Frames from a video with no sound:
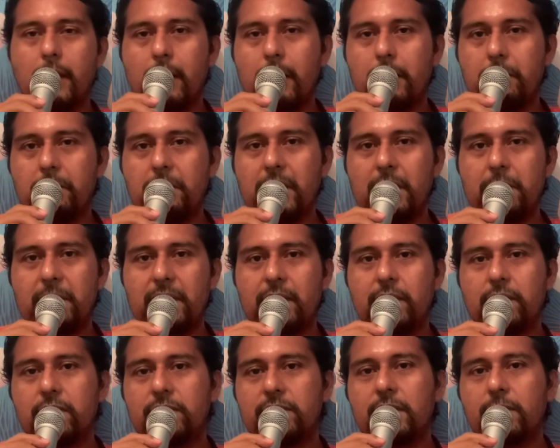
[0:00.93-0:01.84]

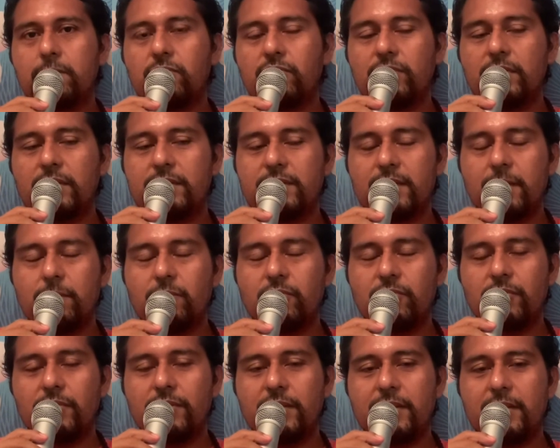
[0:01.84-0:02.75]
Bienvenidos a Mundo Astral
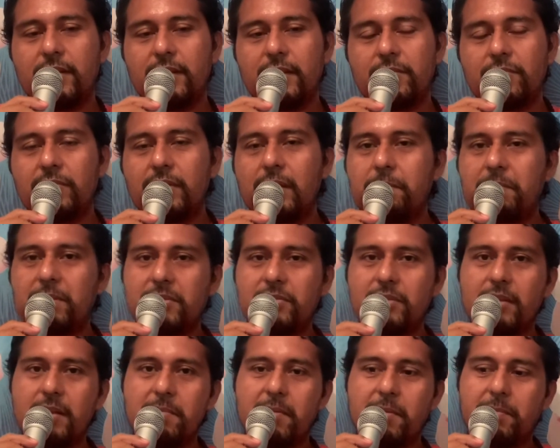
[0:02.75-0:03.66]
Mundo Ginas. Una
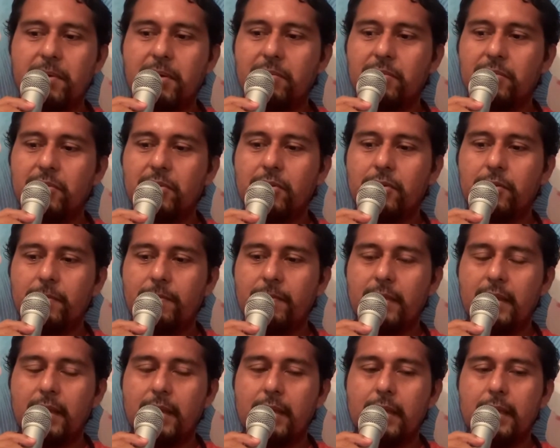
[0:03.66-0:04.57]
persona me preguntó
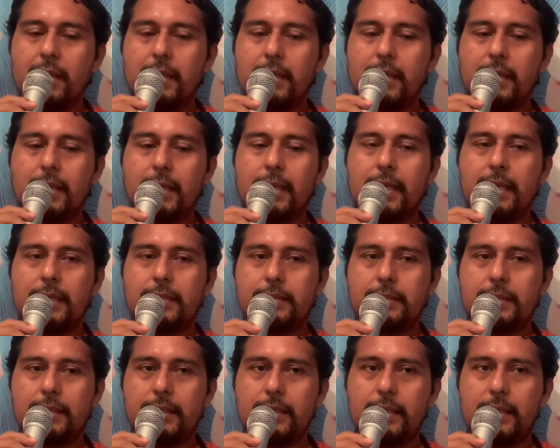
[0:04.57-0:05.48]
que
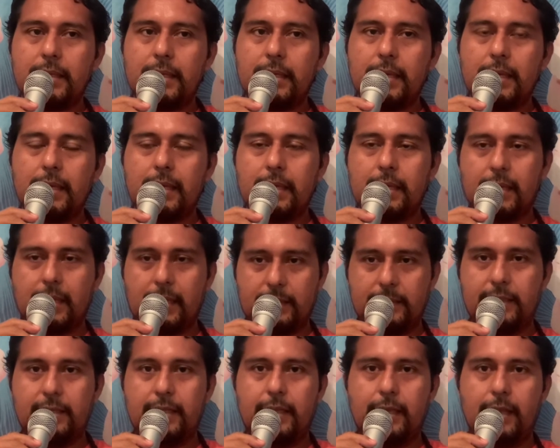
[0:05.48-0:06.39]
si, que
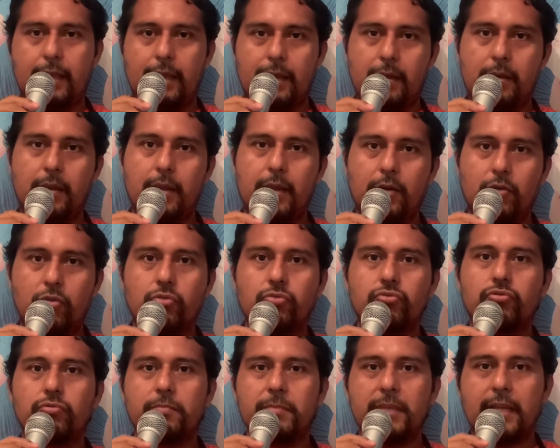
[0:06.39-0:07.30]
si él, él
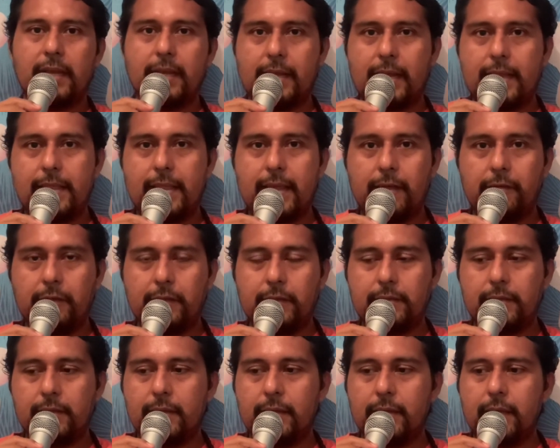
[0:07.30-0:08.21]
consumía
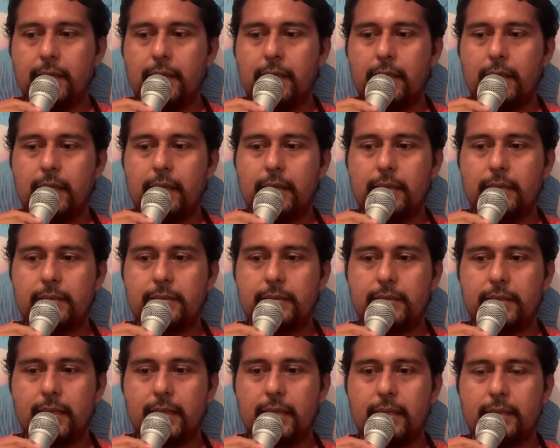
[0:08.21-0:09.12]
cannabis,
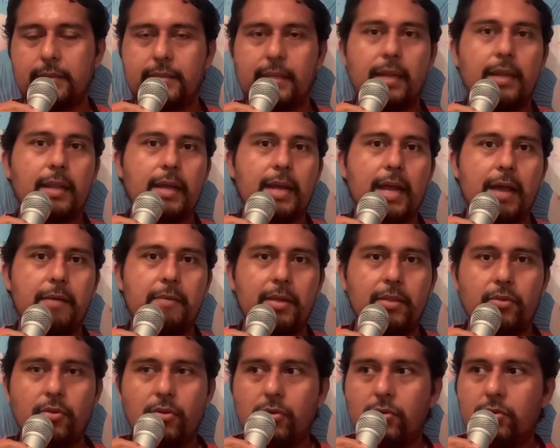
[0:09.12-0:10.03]
este, se alejaba
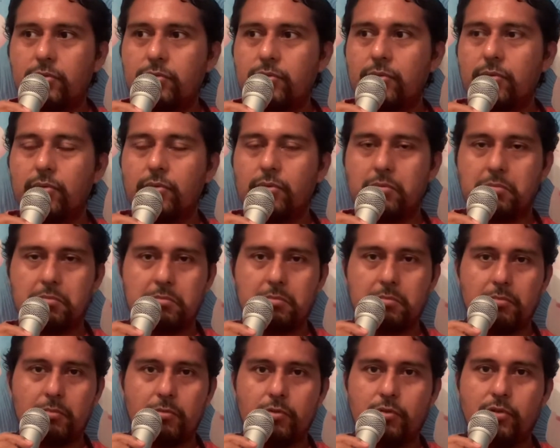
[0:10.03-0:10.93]
Dios o,
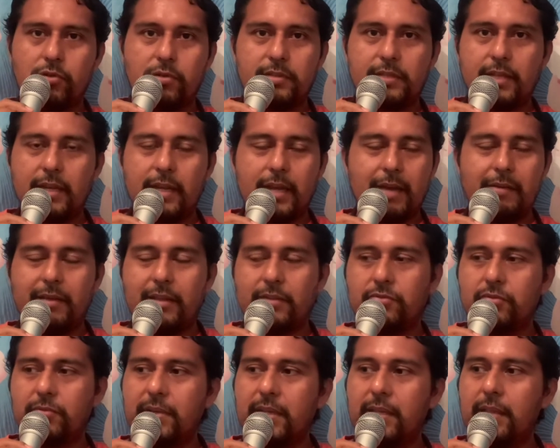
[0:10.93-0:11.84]
Dios se alejaba de
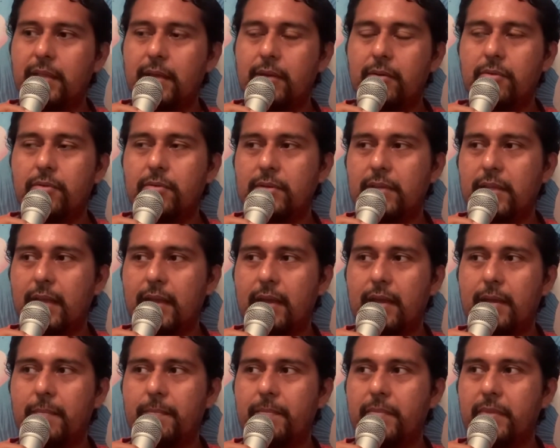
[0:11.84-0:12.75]
su vida o
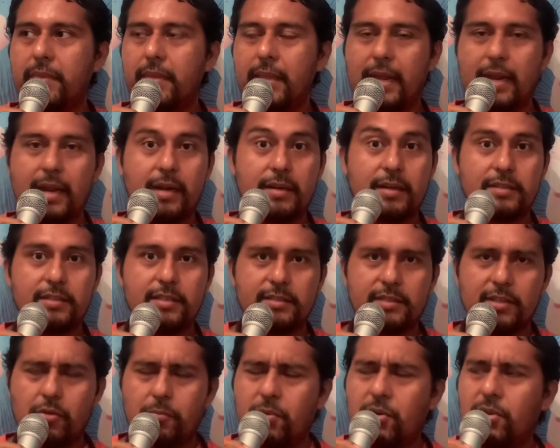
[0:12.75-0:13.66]
ya, ya era
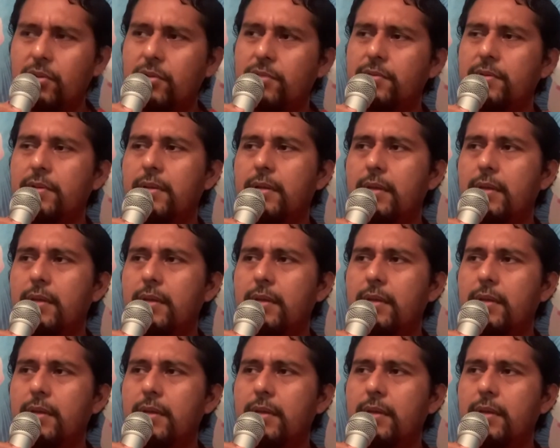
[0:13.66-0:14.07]
rechazado por Dios.